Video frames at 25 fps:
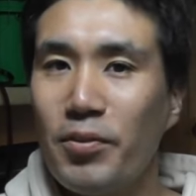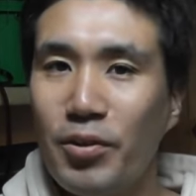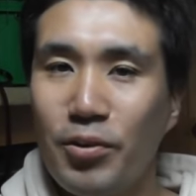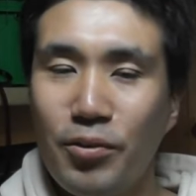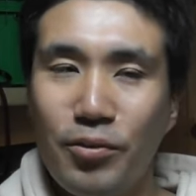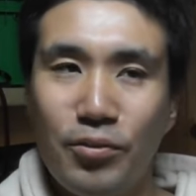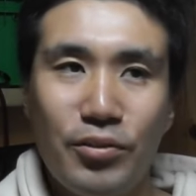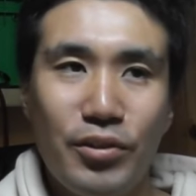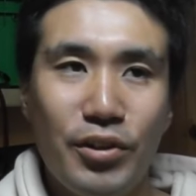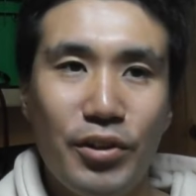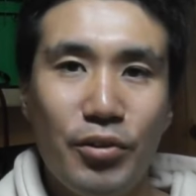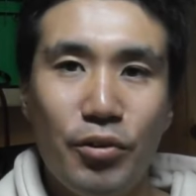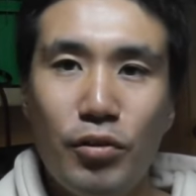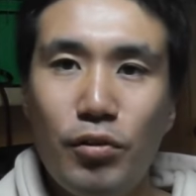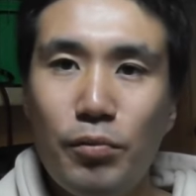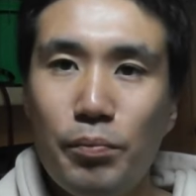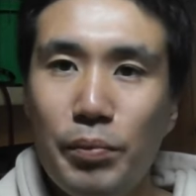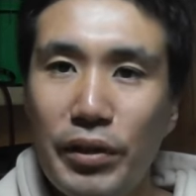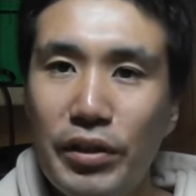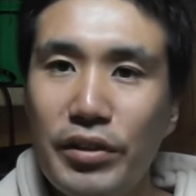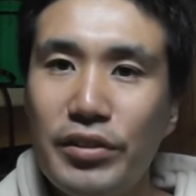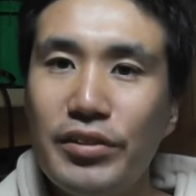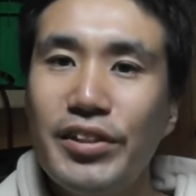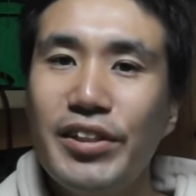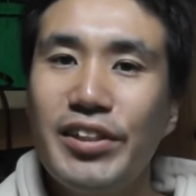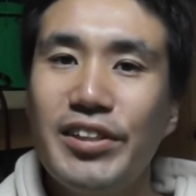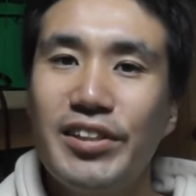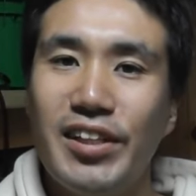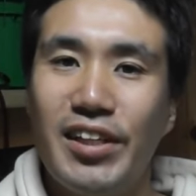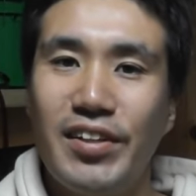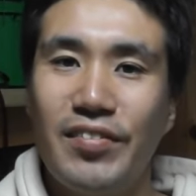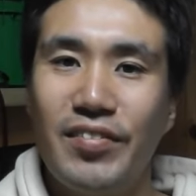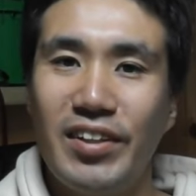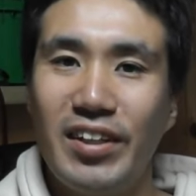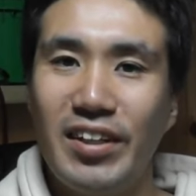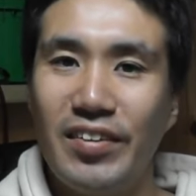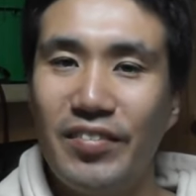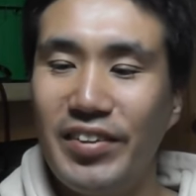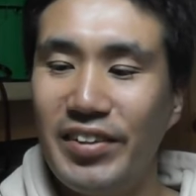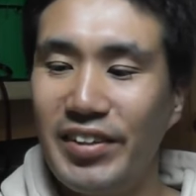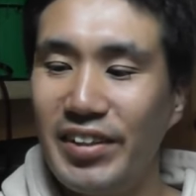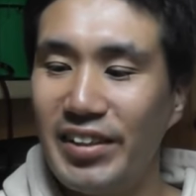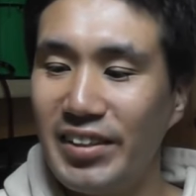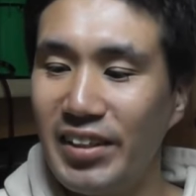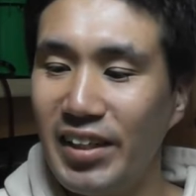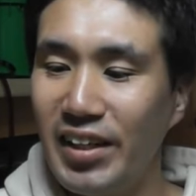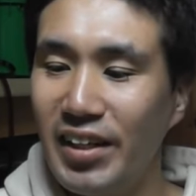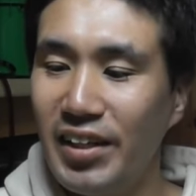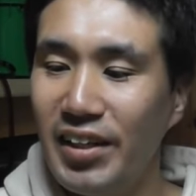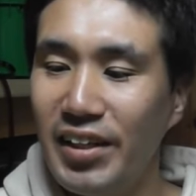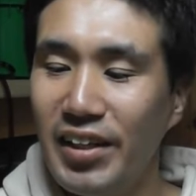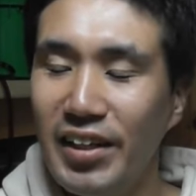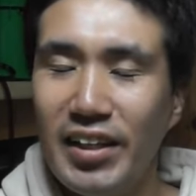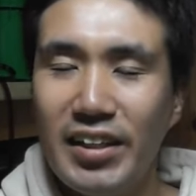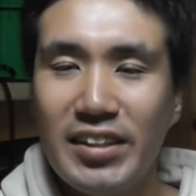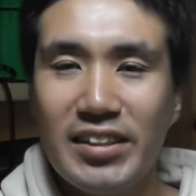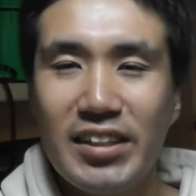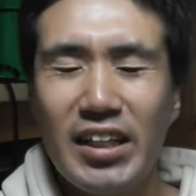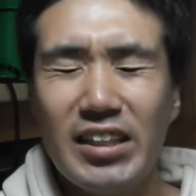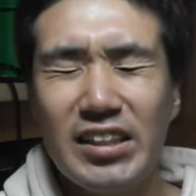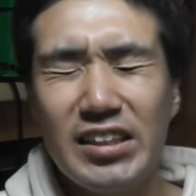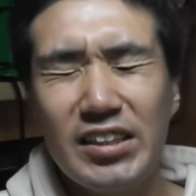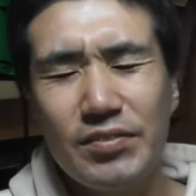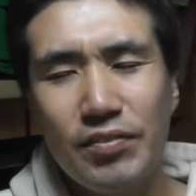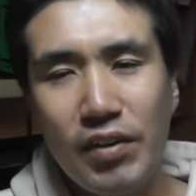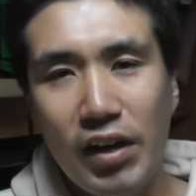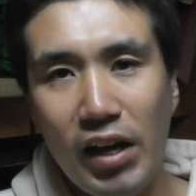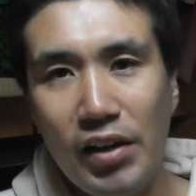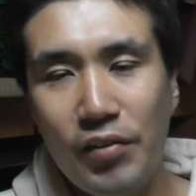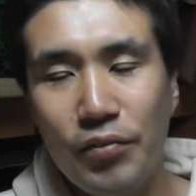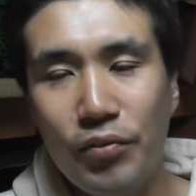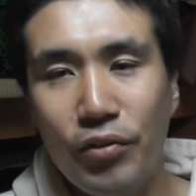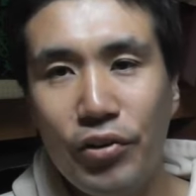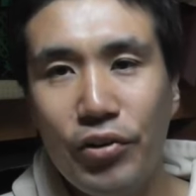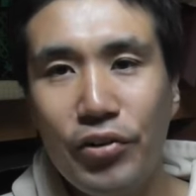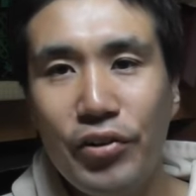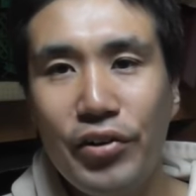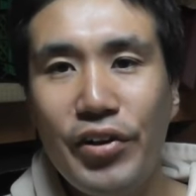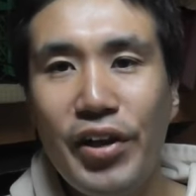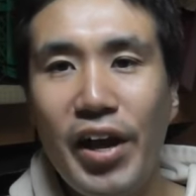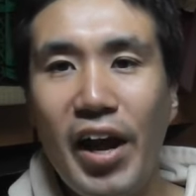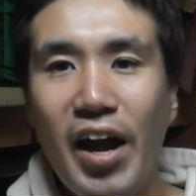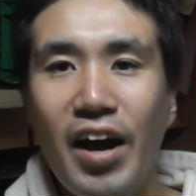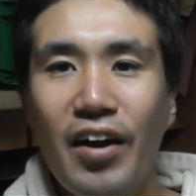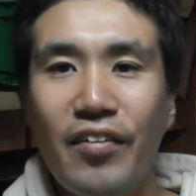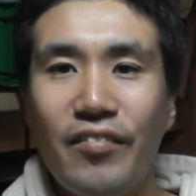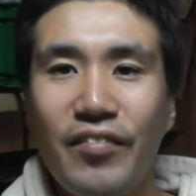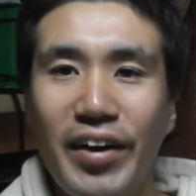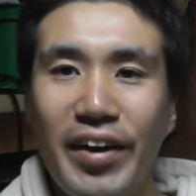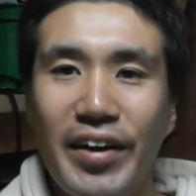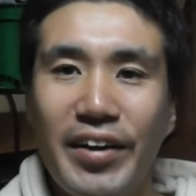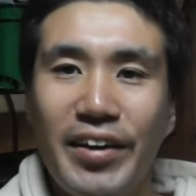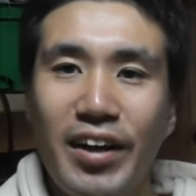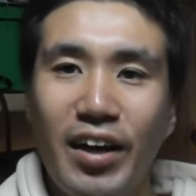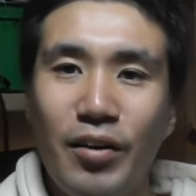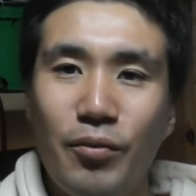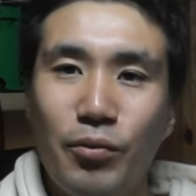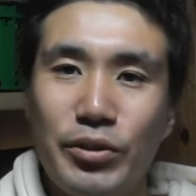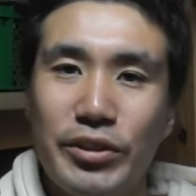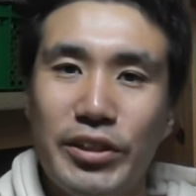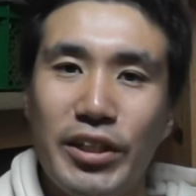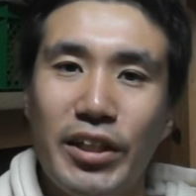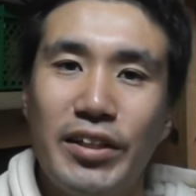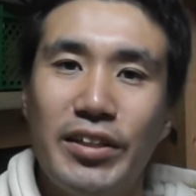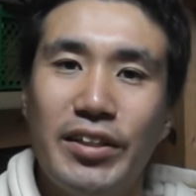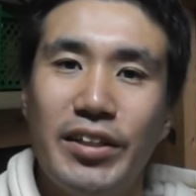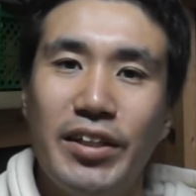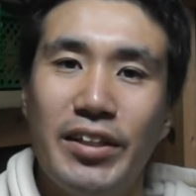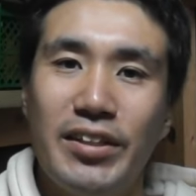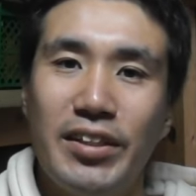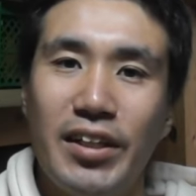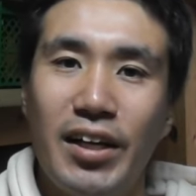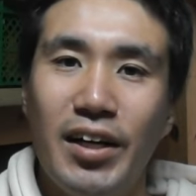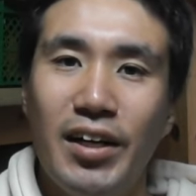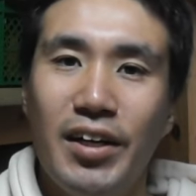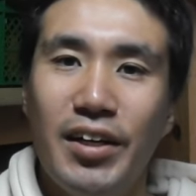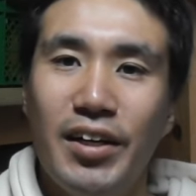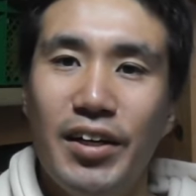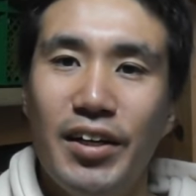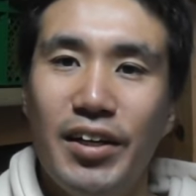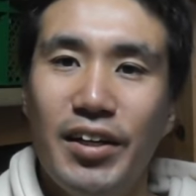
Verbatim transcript: 本当に俺もびっくりした、今食べてさ。さつまいもより甘いかぼちゃってさ。